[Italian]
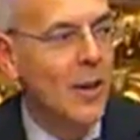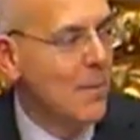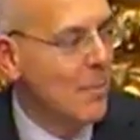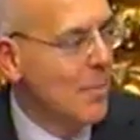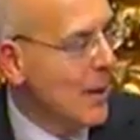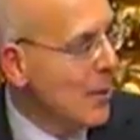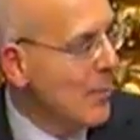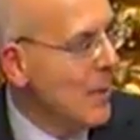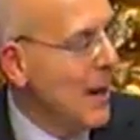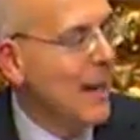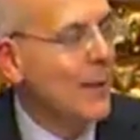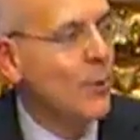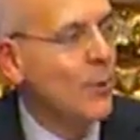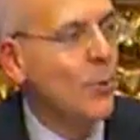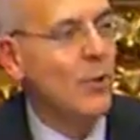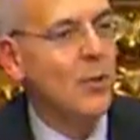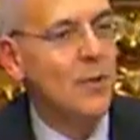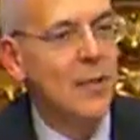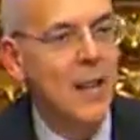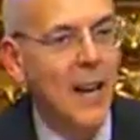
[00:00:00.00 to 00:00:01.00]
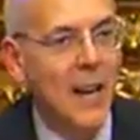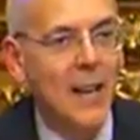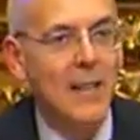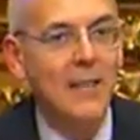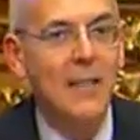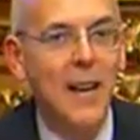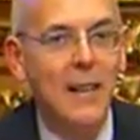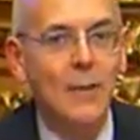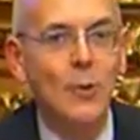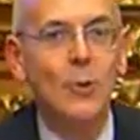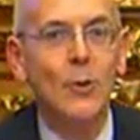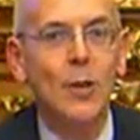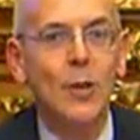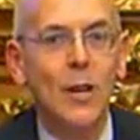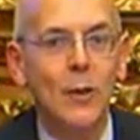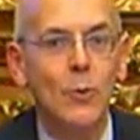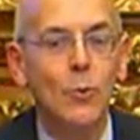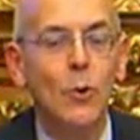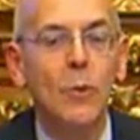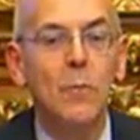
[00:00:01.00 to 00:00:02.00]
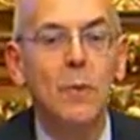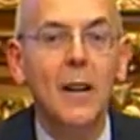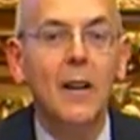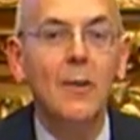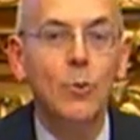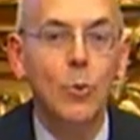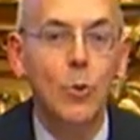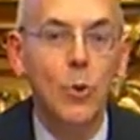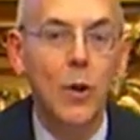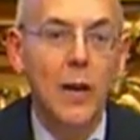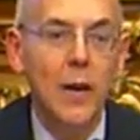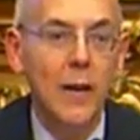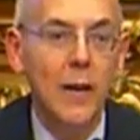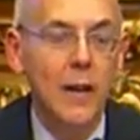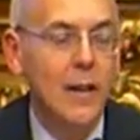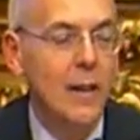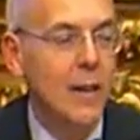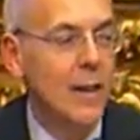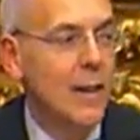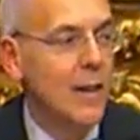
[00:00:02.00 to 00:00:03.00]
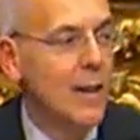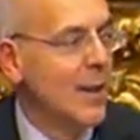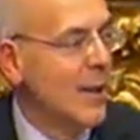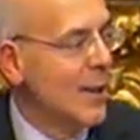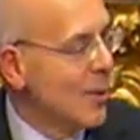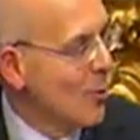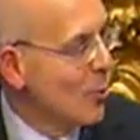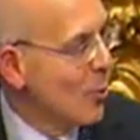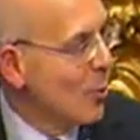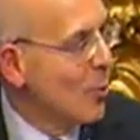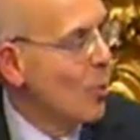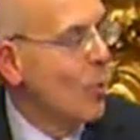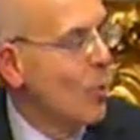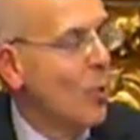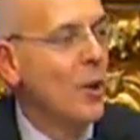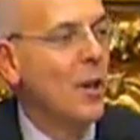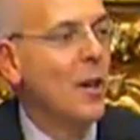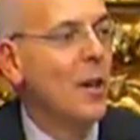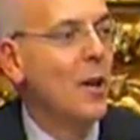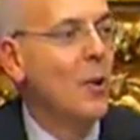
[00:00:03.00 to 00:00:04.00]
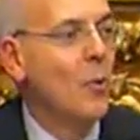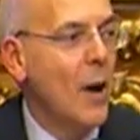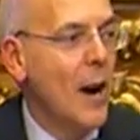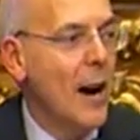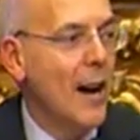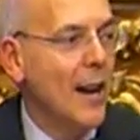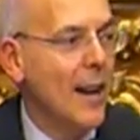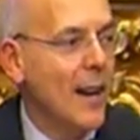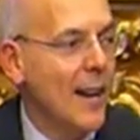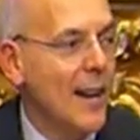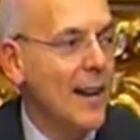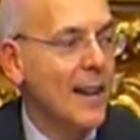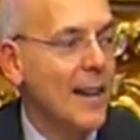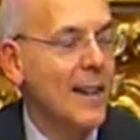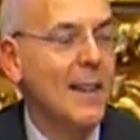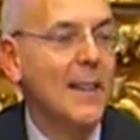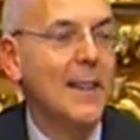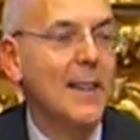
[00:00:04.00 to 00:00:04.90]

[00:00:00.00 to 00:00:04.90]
ma Roberto è, è stato nel 2002 colui il quale